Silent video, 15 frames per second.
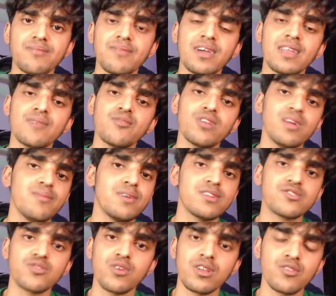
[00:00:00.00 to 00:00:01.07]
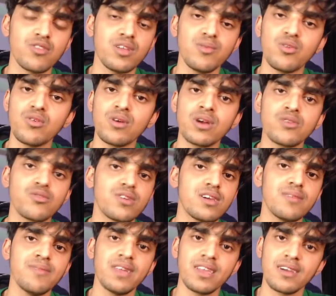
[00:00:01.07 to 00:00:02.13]
मैंने बोला मैं सॉरी तो नहीं बोलूँगा क्योंकि
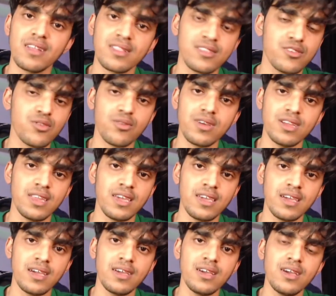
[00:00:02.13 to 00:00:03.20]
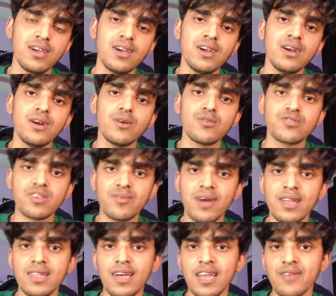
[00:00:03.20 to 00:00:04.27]
मैंने गलती तो की नहीं है उसके
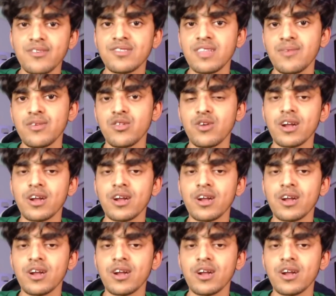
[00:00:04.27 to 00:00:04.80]
बाद एलविस ने भी थोड़ा